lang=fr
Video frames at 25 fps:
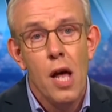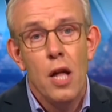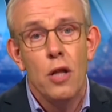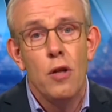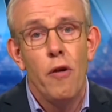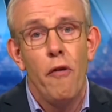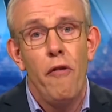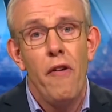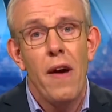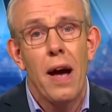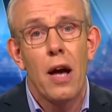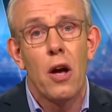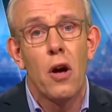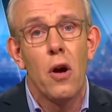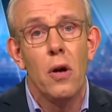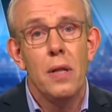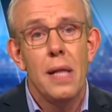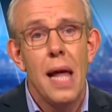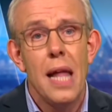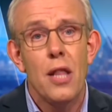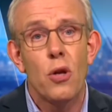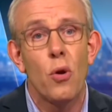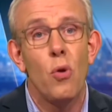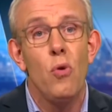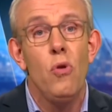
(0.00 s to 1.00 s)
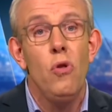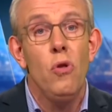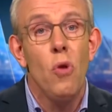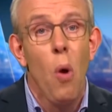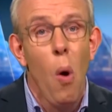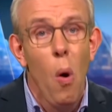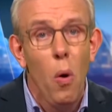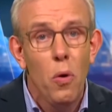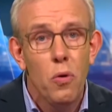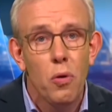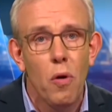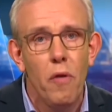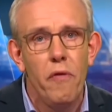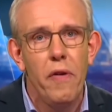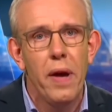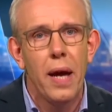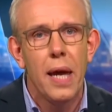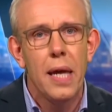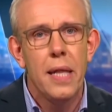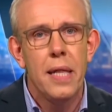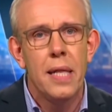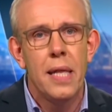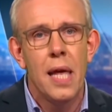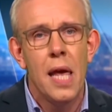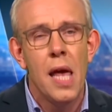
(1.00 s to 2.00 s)
de faire connaître une autre
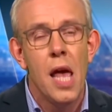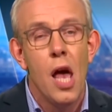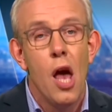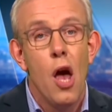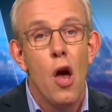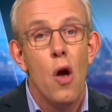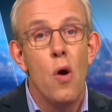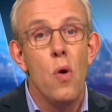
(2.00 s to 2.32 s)
vérité,